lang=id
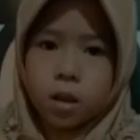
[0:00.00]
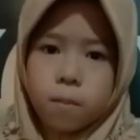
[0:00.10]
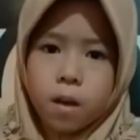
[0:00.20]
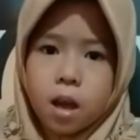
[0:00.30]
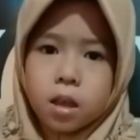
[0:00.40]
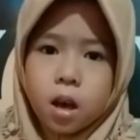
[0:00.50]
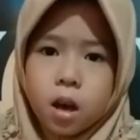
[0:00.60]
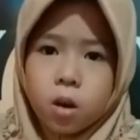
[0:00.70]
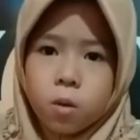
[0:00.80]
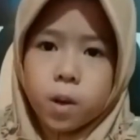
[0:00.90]
Teman,
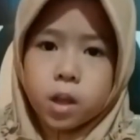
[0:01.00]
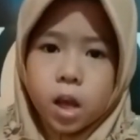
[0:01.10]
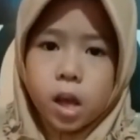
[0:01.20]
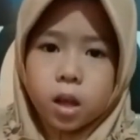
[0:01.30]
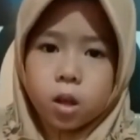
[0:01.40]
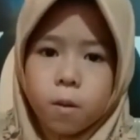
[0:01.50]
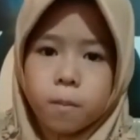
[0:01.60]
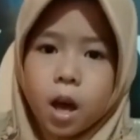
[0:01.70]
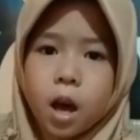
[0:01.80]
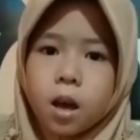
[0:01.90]
jangan lupa stay at home
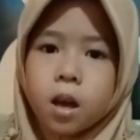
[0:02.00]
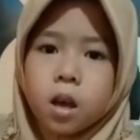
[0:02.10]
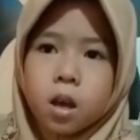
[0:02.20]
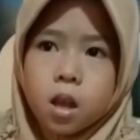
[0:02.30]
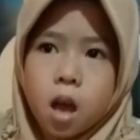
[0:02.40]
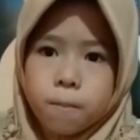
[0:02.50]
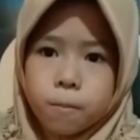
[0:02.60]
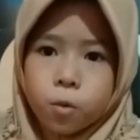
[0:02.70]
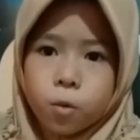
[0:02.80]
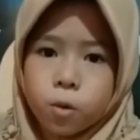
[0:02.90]
ya. Dan
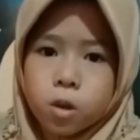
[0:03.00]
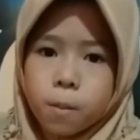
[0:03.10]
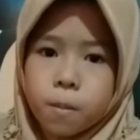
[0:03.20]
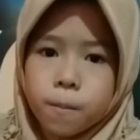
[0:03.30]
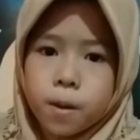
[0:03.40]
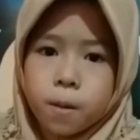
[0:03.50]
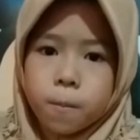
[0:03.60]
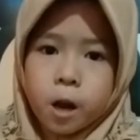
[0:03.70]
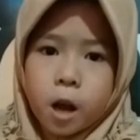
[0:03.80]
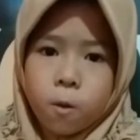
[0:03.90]
guru sama para
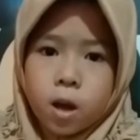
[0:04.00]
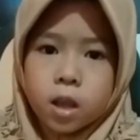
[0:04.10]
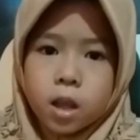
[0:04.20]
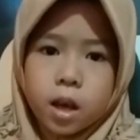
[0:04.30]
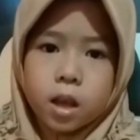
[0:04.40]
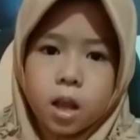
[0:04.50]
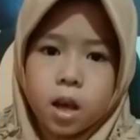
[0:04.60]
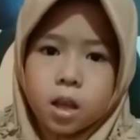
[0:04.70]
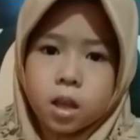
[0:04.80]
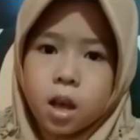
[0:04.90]
perawat
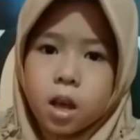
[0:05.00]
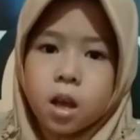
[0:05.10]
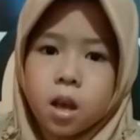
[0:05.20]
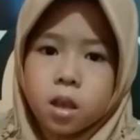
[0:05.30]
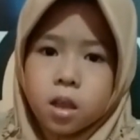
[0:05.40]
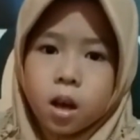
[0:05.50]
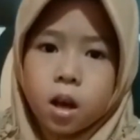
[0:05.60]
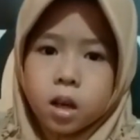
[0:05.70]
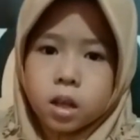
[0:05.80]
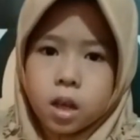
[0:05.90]
lain-lainnya jaga
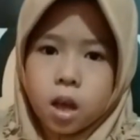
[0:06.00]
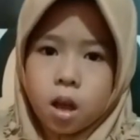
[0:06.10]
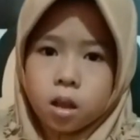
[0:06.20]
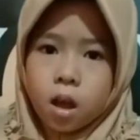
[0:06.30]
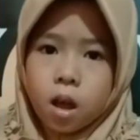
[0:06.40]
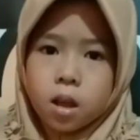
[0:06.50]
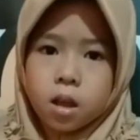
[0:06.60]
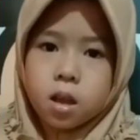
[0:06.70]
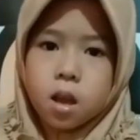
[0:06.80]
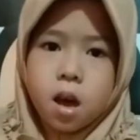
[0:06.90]
kesehatan.
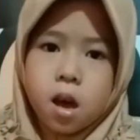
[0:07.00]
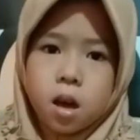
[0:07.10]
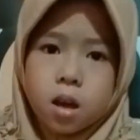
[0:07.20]
Dadah.